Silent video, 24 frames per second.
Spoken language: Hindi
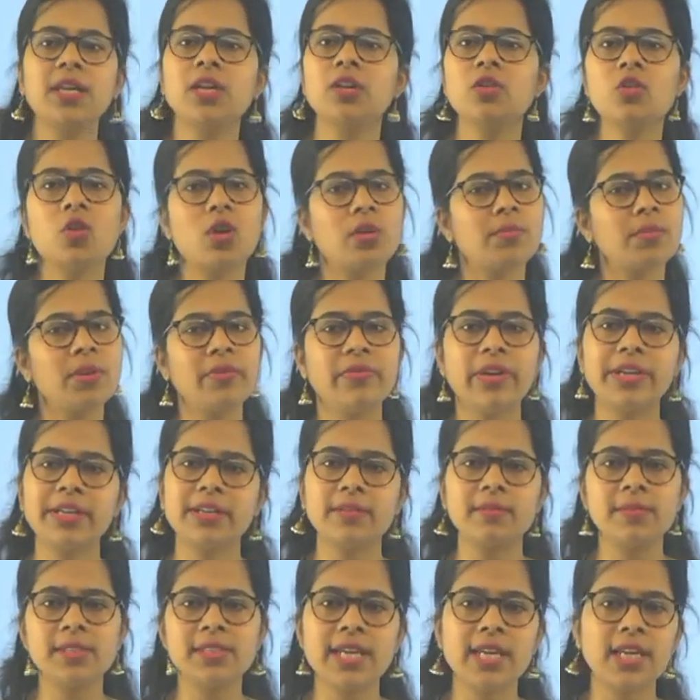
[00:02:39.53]
का नॉर्मल
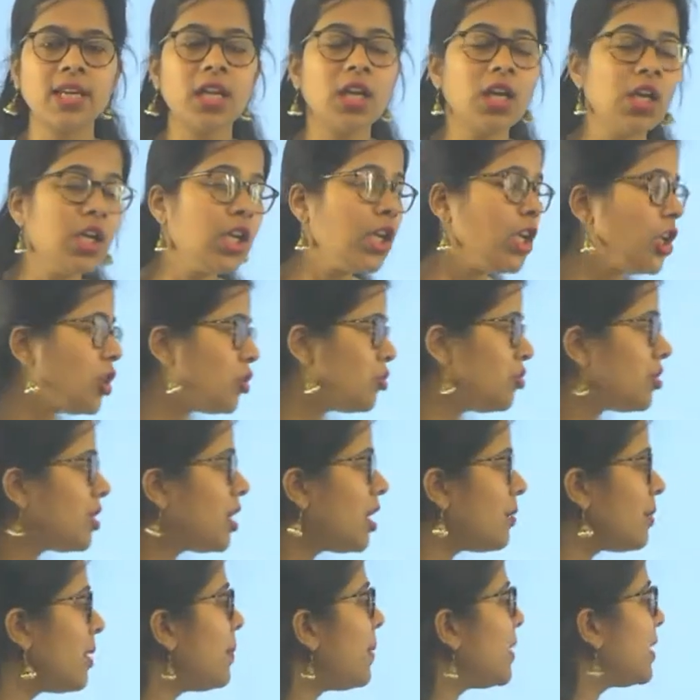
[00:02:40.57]
वेक्टर मिल जाएगा ना क्योंकि
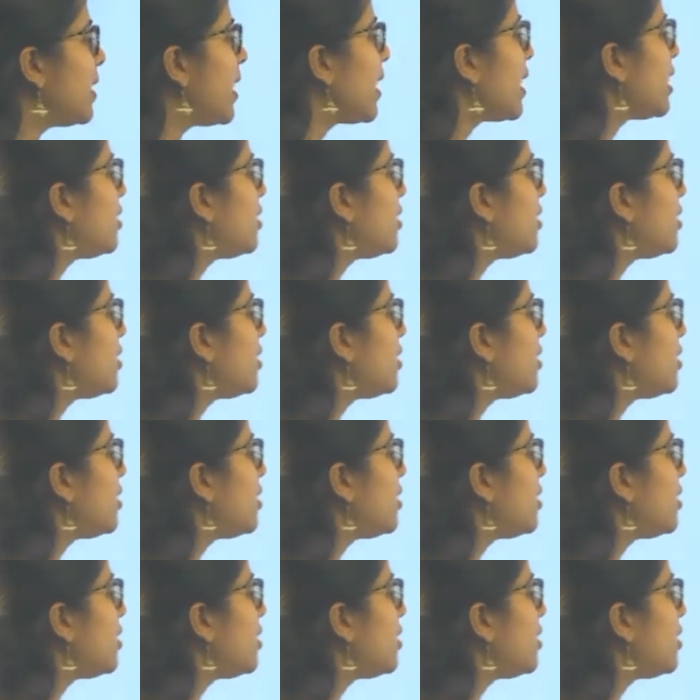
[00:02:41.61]
हमें पता है